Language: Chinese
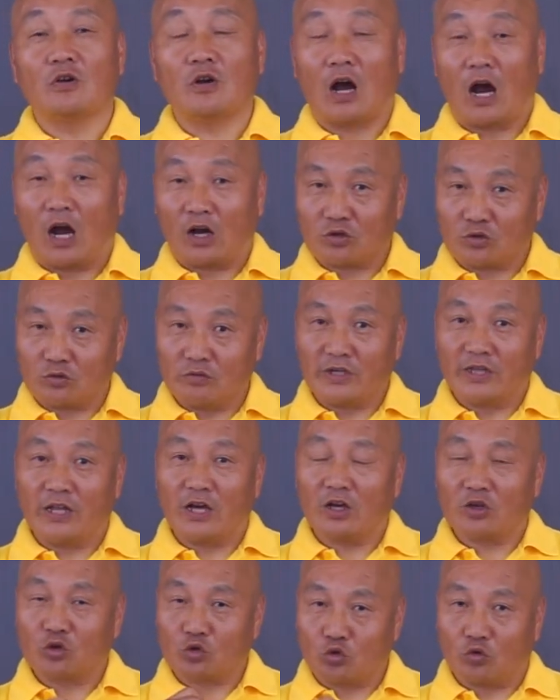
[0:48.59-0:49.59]
狗，所以呢，
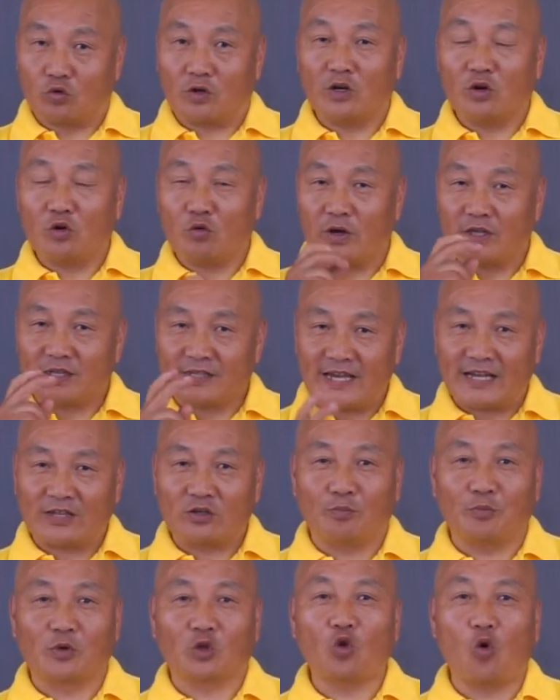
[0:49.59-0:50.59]
主人会站
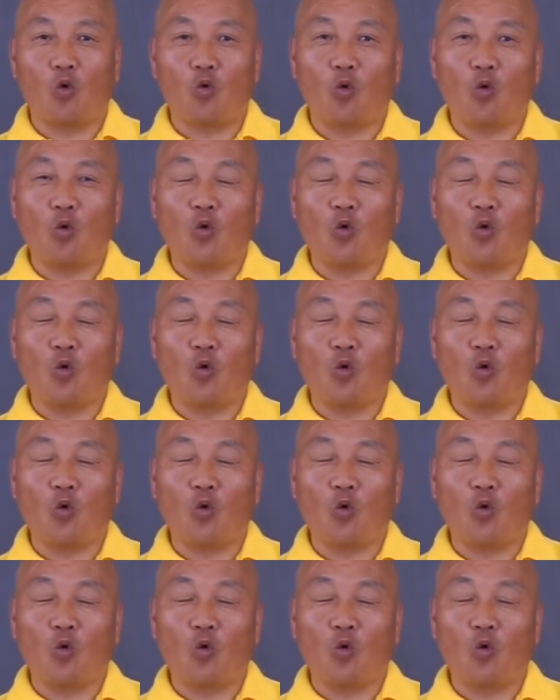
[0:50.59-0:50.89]
着不动，